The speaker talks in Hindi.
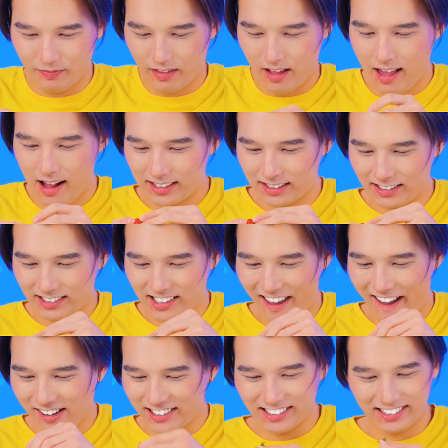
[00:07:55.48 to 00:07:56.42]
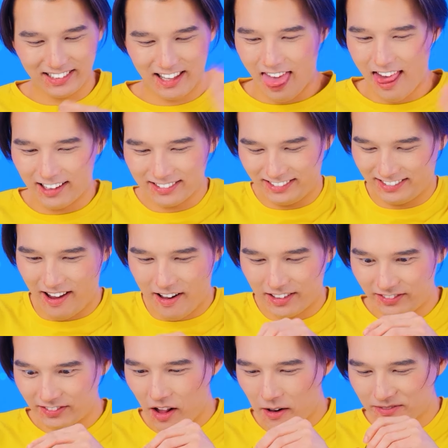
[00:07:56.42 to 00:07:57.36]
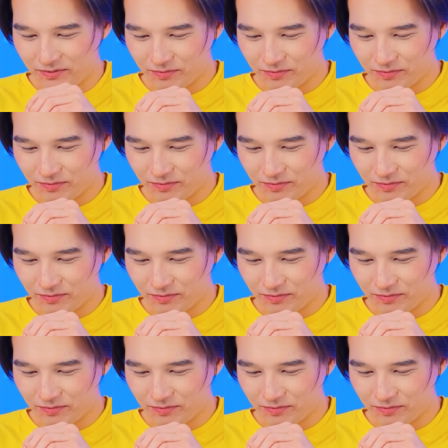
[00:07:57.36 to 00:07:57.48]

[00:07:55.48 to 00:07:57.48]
क्यों भुगतू ये कचरा फेंकना बंद